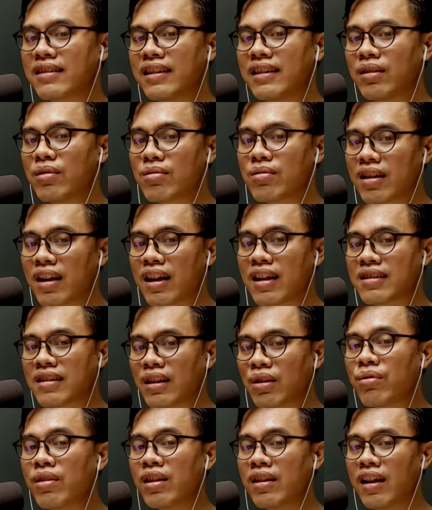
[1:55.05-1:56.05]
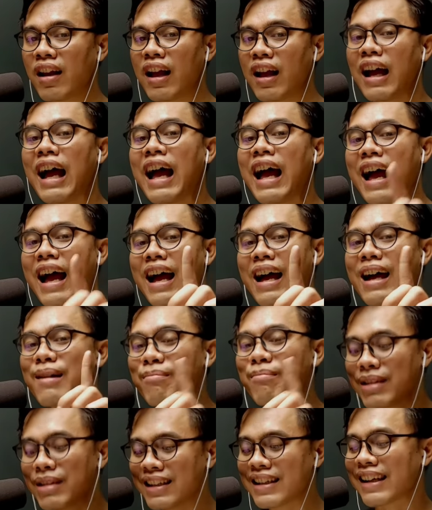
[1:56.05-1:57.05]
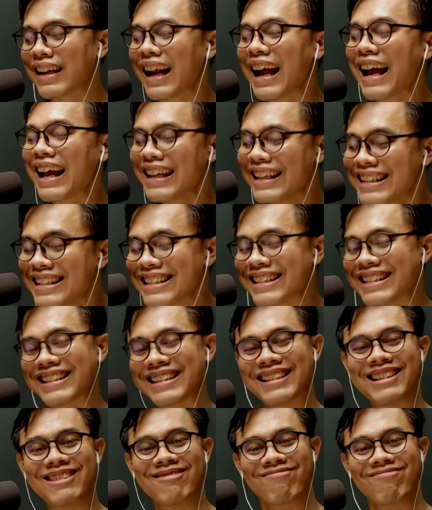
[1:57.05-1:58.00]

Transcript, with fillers: itu salah satunya adalah Amin Rais.